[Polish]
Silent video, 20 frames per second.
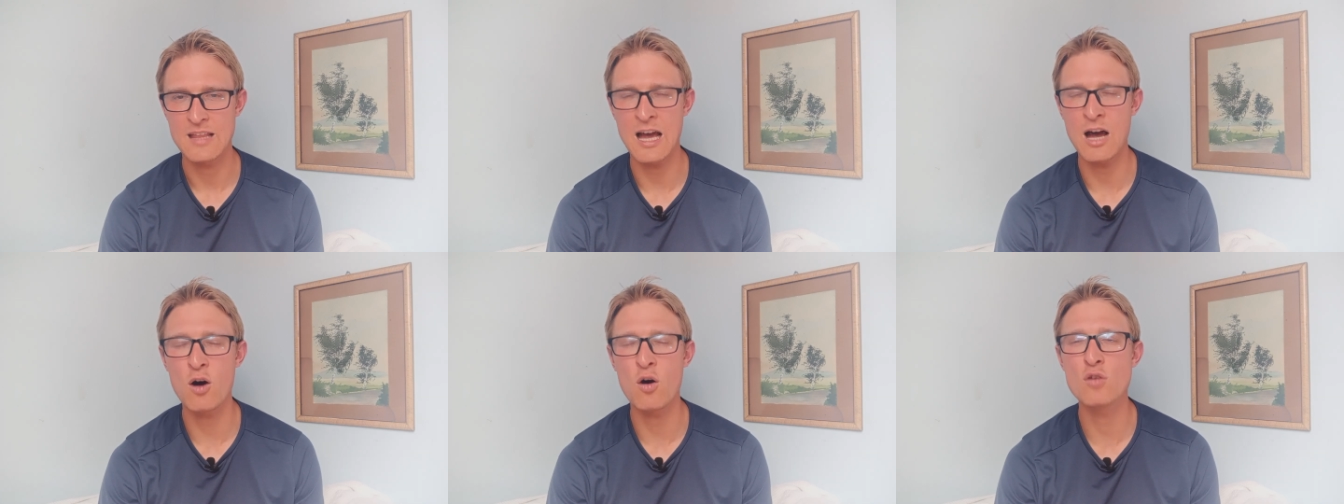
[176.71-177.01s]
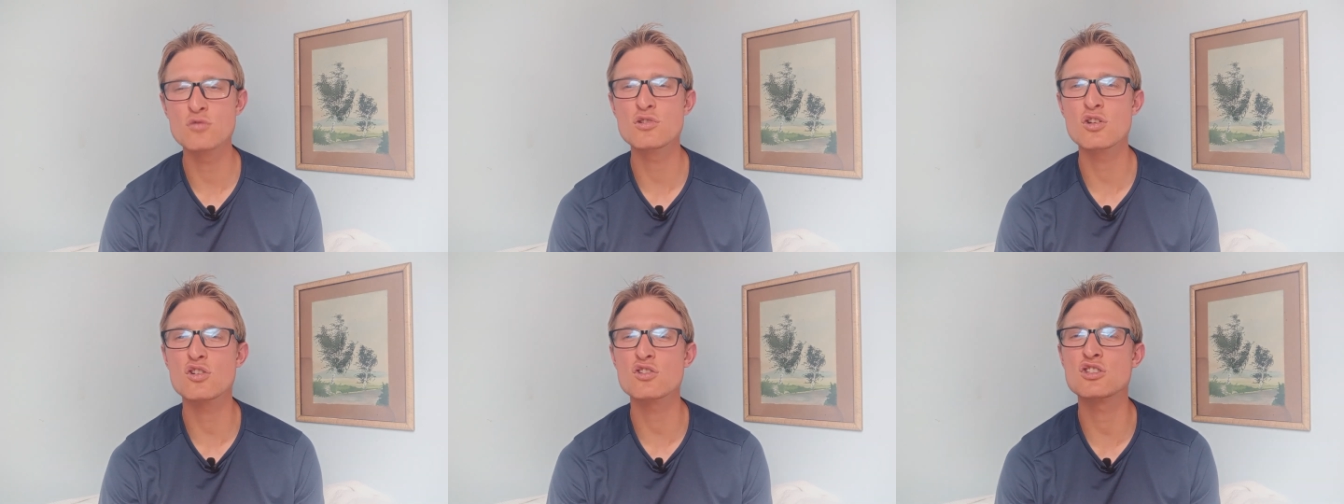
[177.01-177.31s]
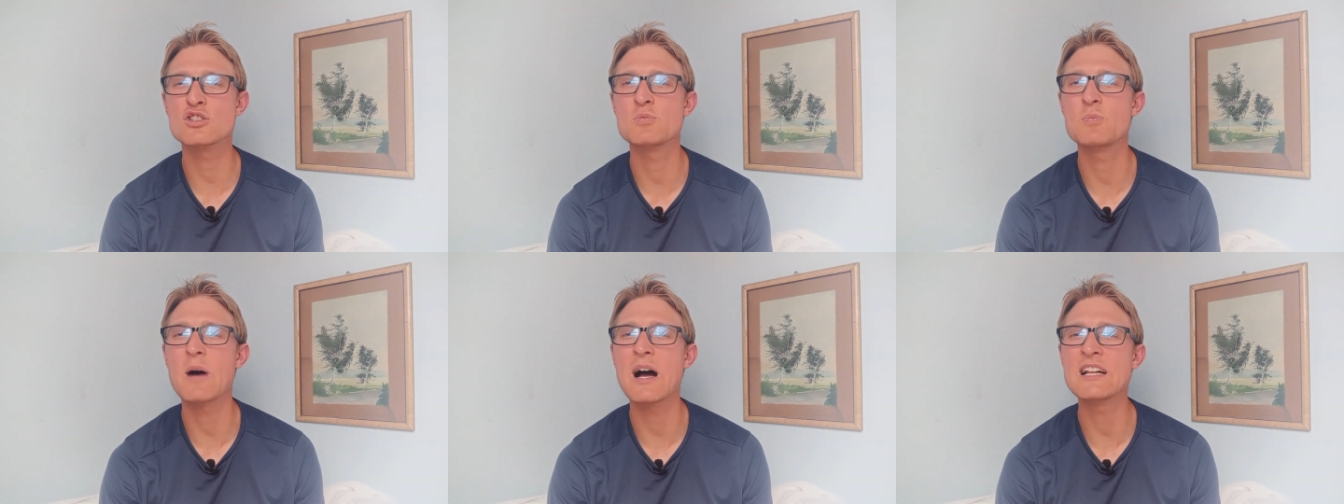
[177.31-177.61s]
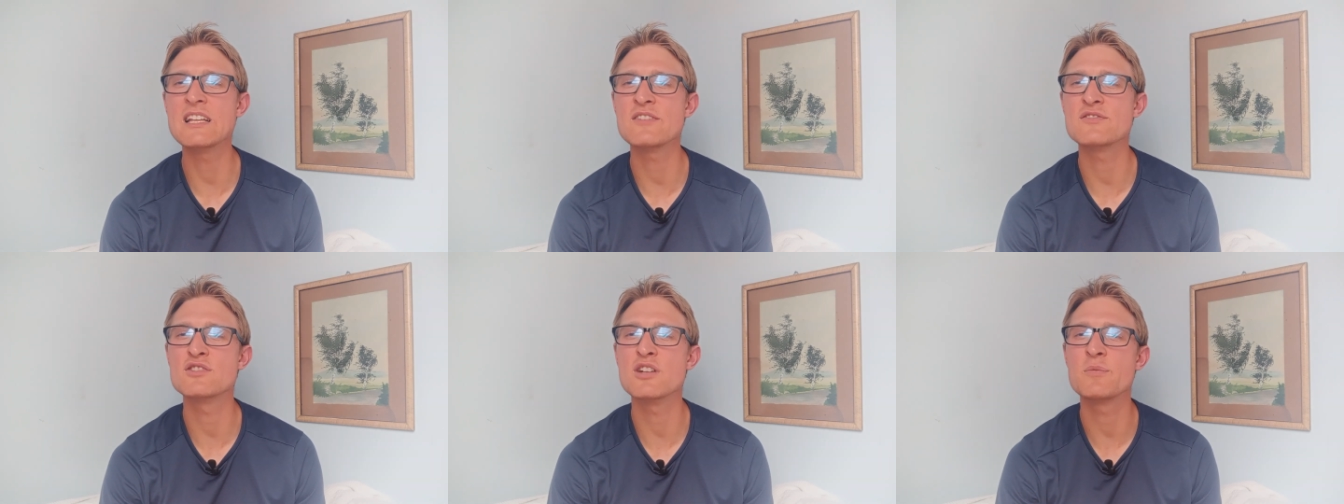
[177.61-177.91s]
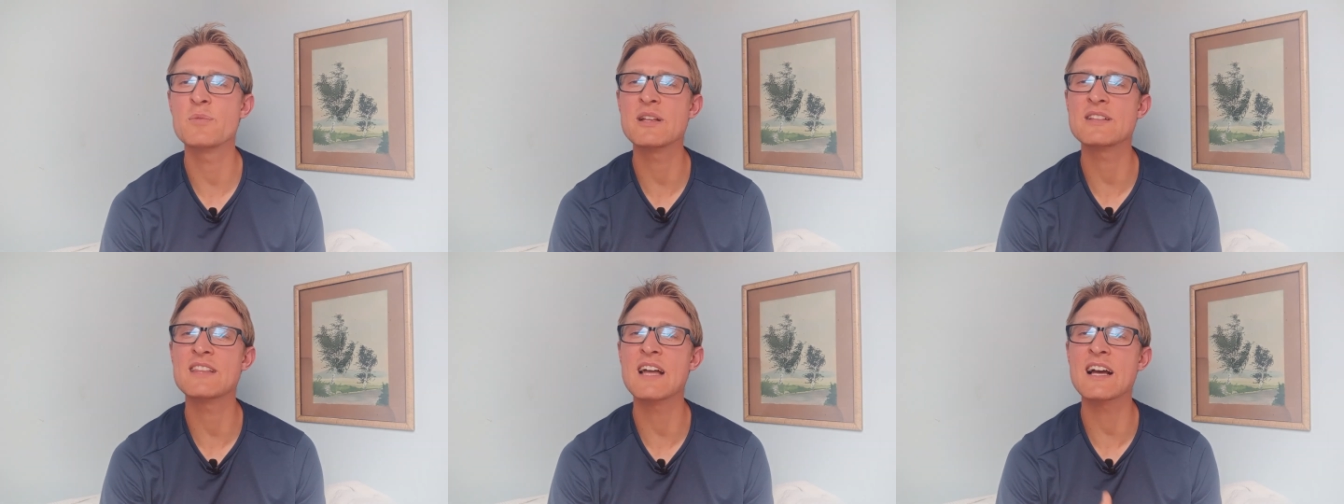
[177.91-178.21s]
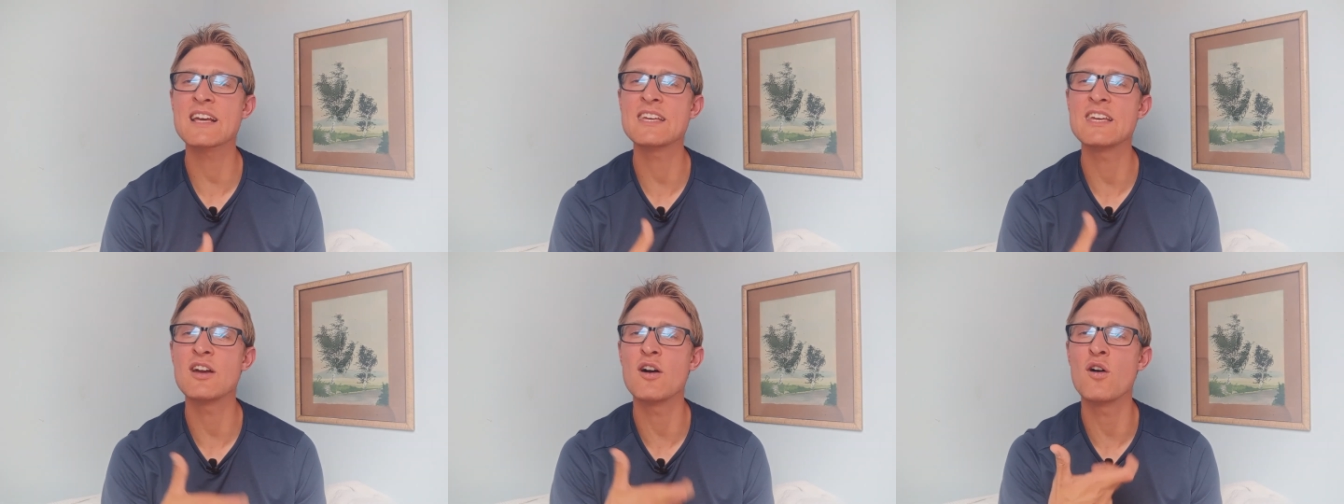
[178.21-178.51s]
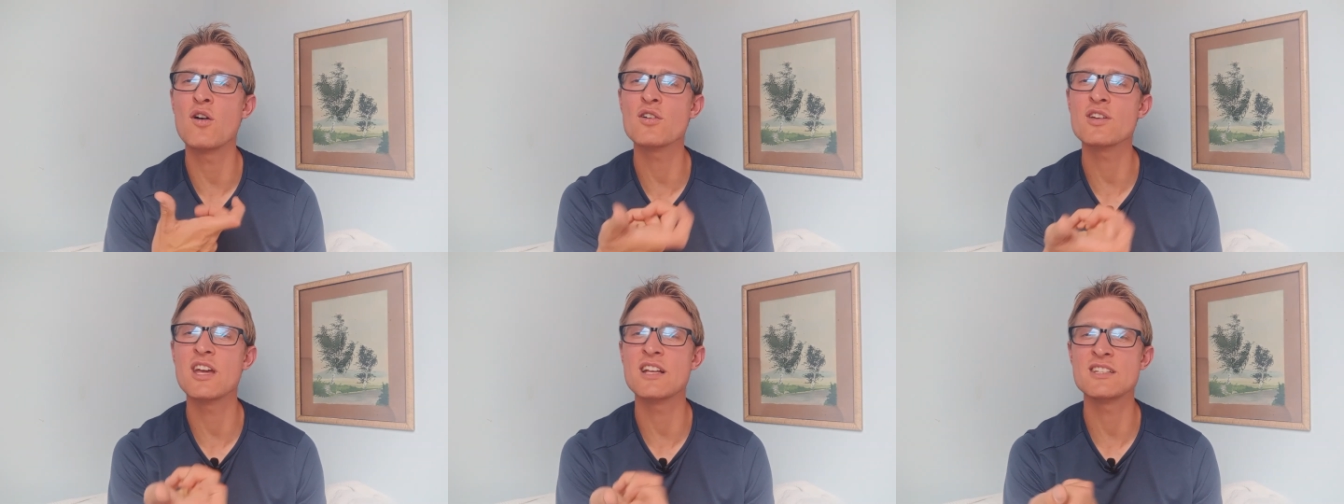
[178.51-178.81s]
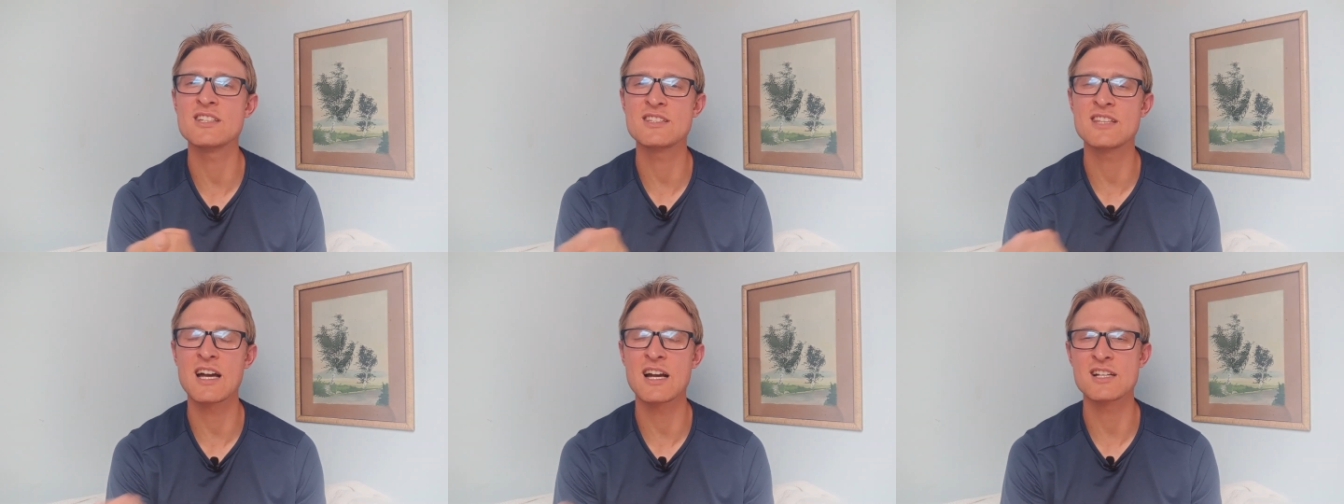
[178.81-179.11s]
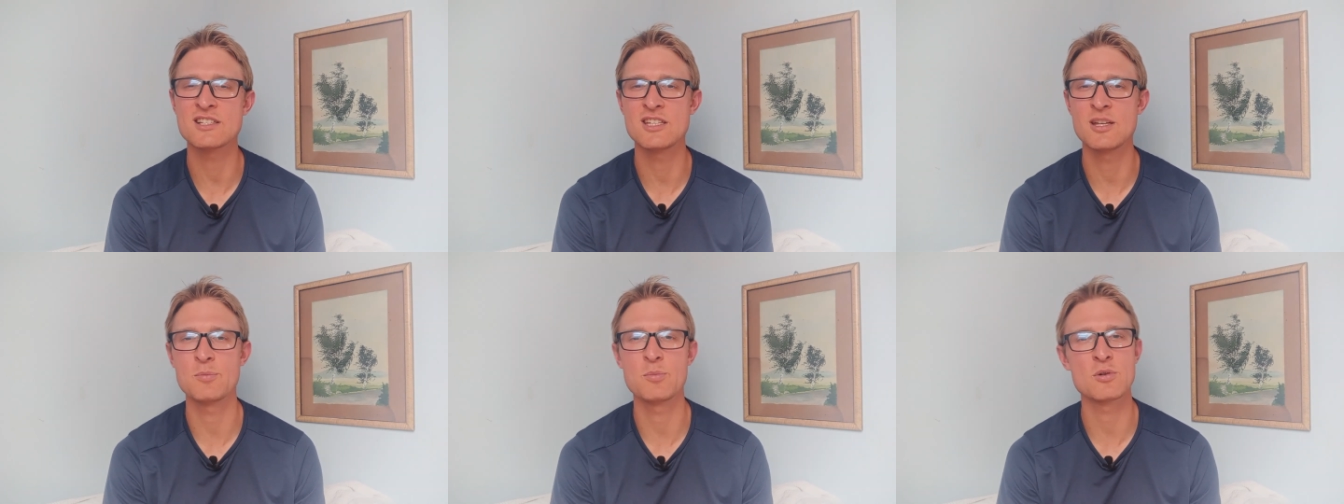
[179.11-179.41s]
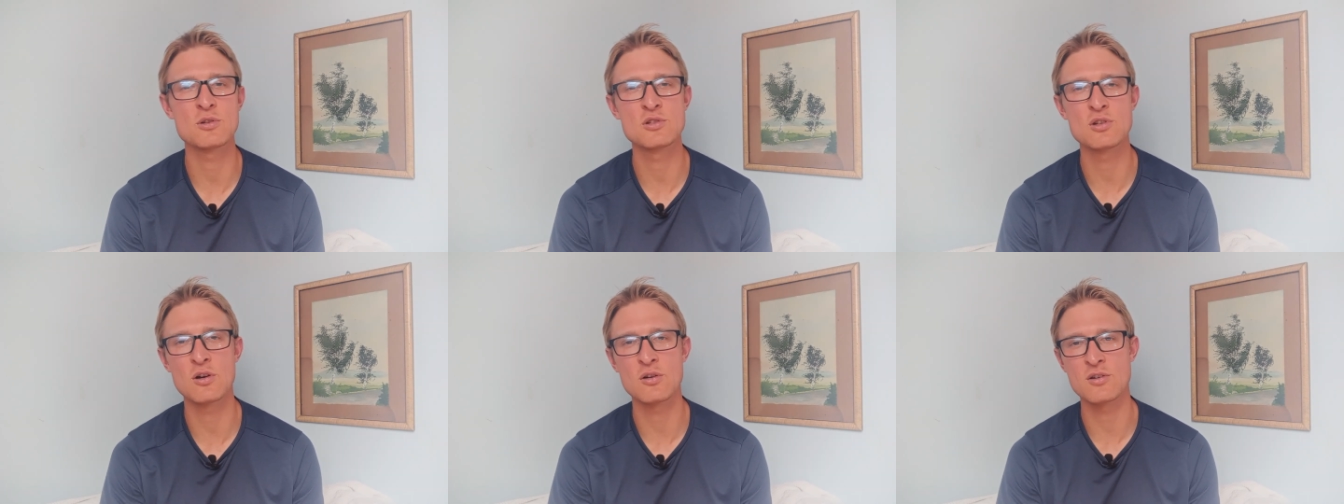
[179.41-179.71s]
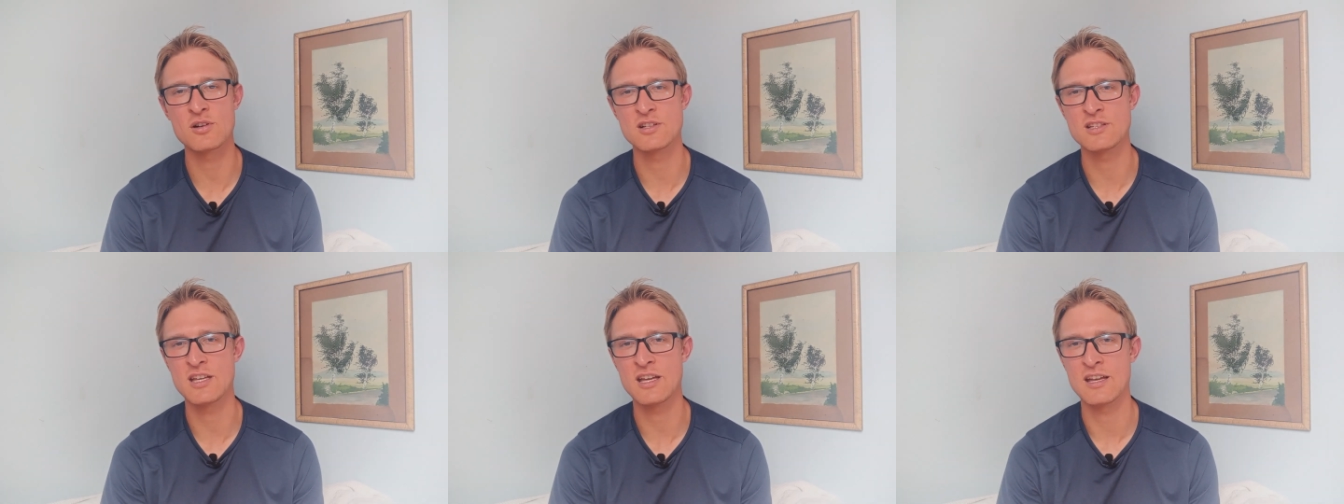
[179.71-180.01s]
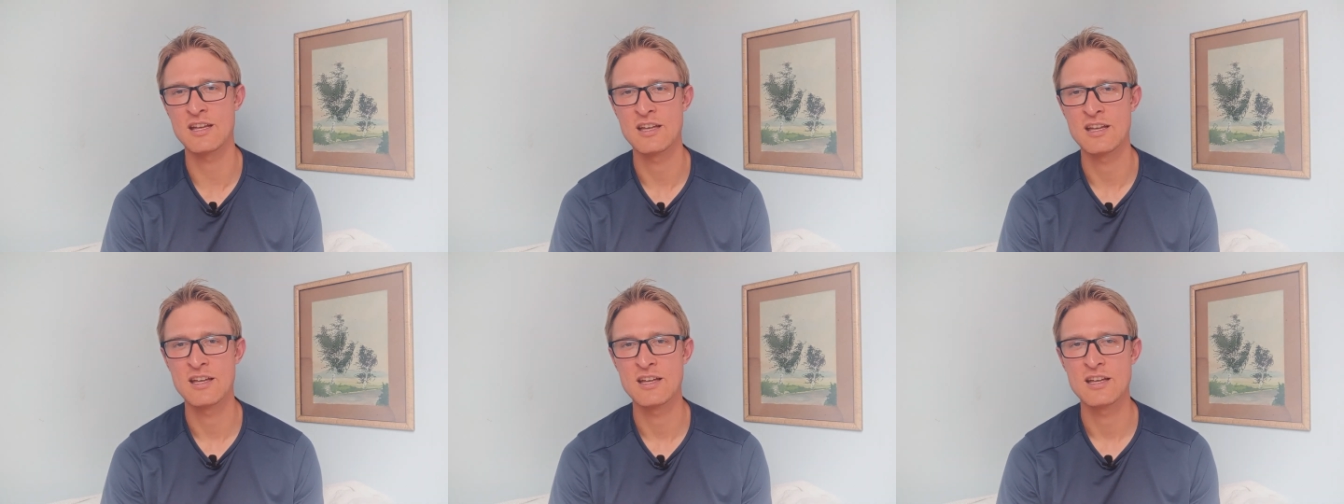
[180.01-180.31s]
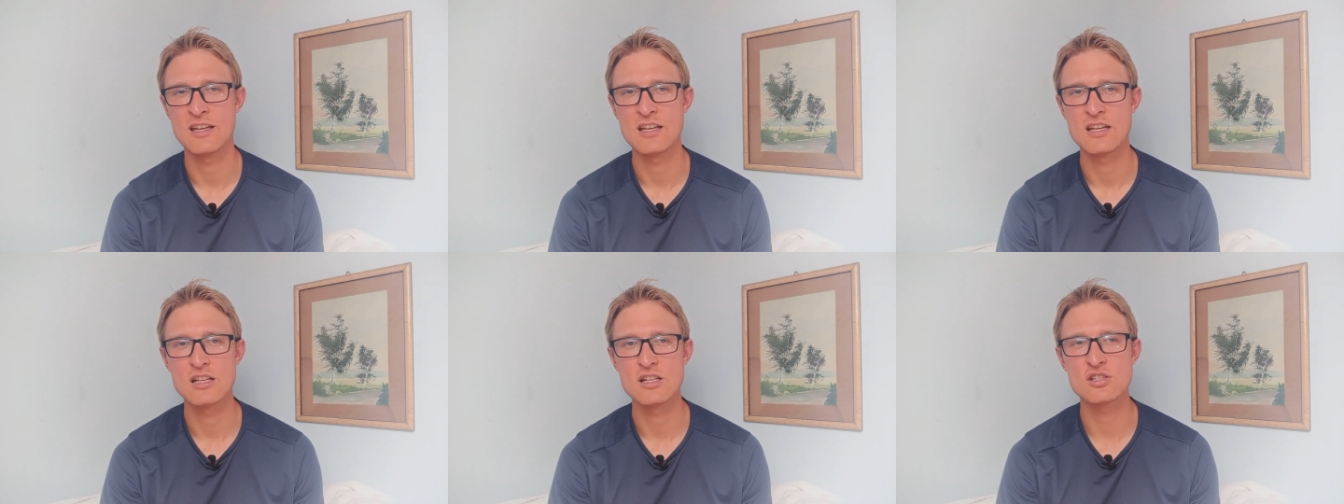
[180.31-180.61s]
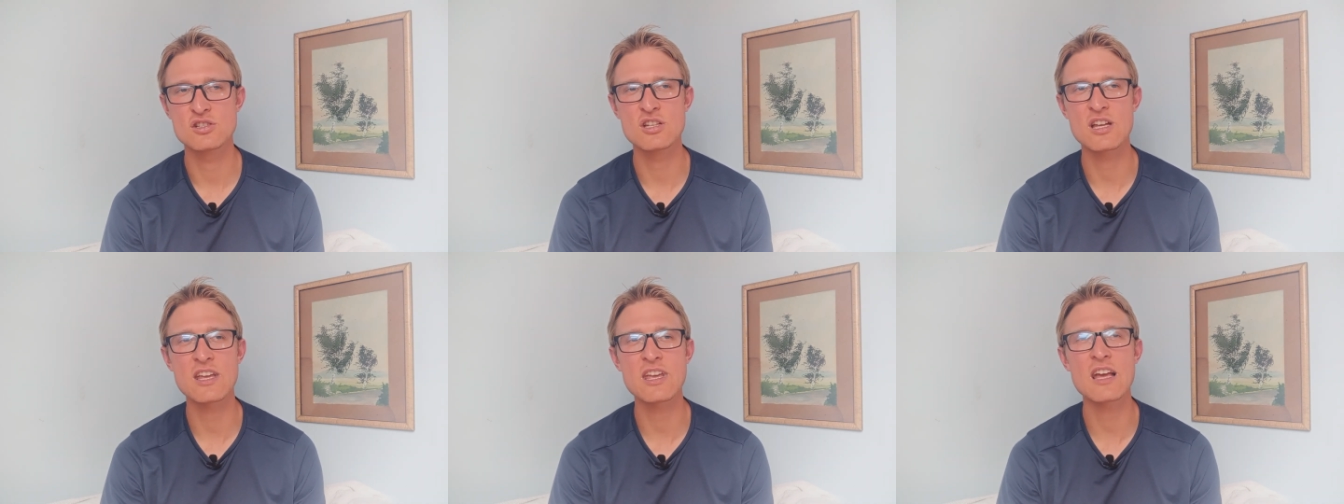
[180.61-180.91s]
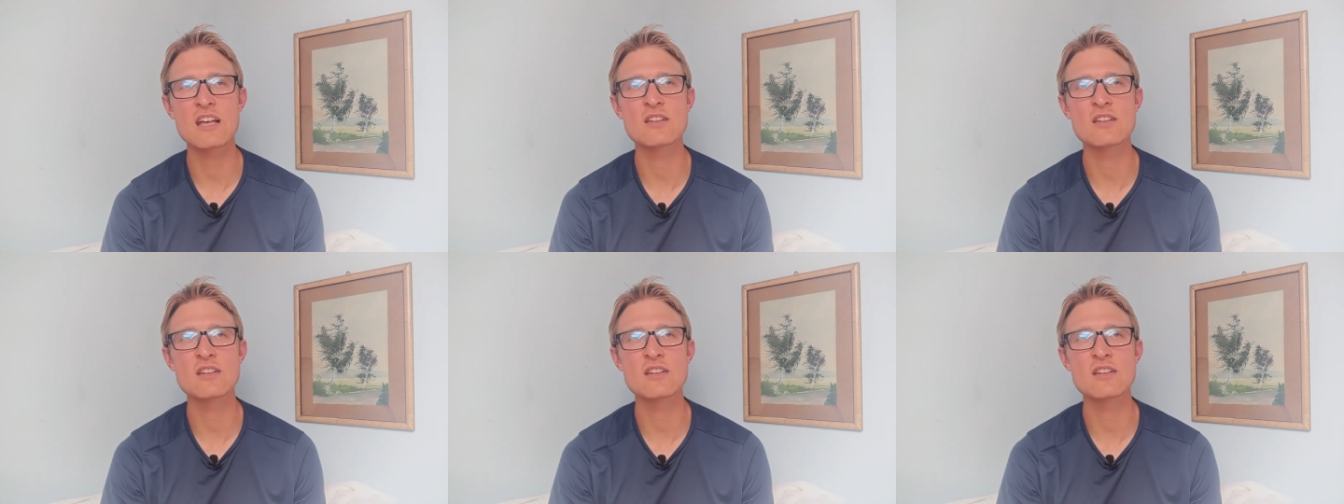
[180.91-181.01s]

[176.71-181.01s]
a On rozpali w tobie taki ogień i tak cię pociągnie, że